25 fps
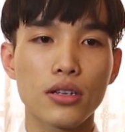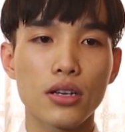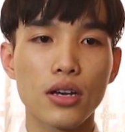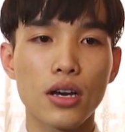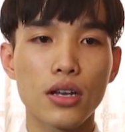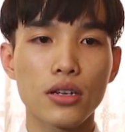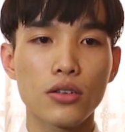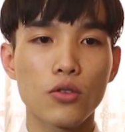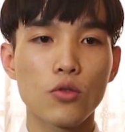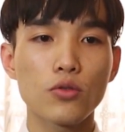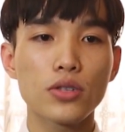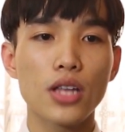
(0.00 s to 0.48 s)

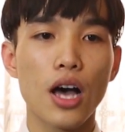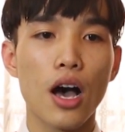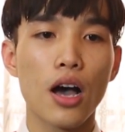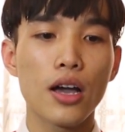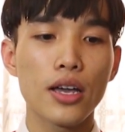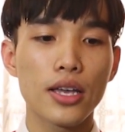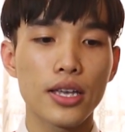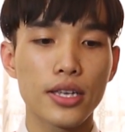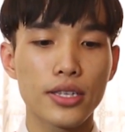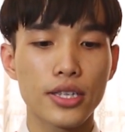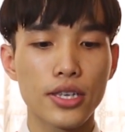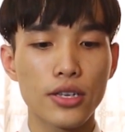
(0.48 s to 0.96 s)
kênh của
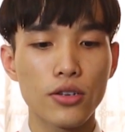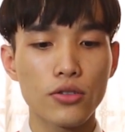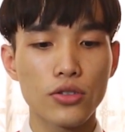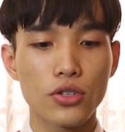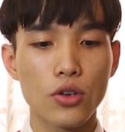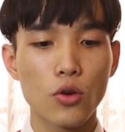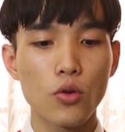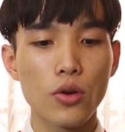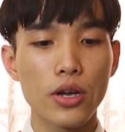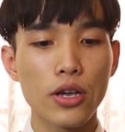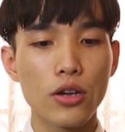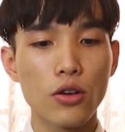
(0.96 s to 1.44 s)
tỏi thì chỉ,
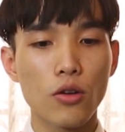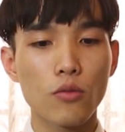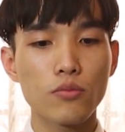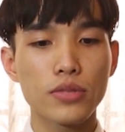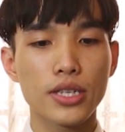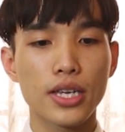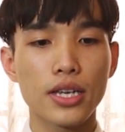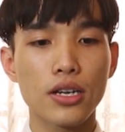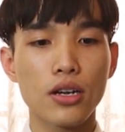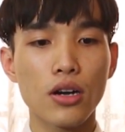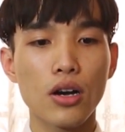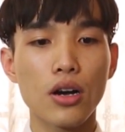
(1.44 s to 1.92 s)
chủ yếu cũng
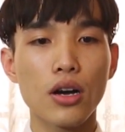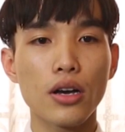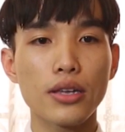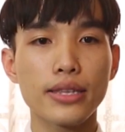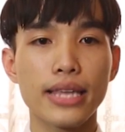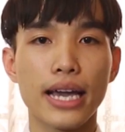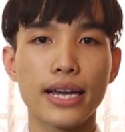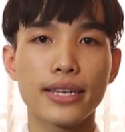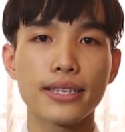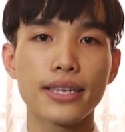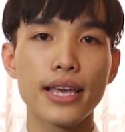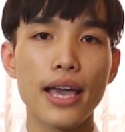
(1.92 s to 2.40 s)
chỉ có
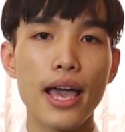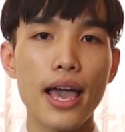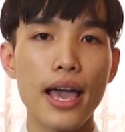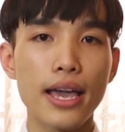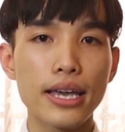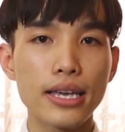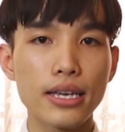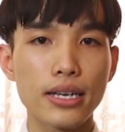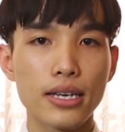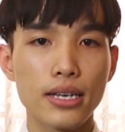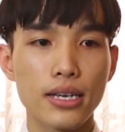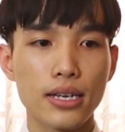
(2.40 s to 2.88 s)
nhạc
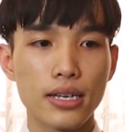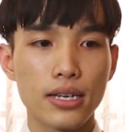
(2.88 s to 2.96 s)
chế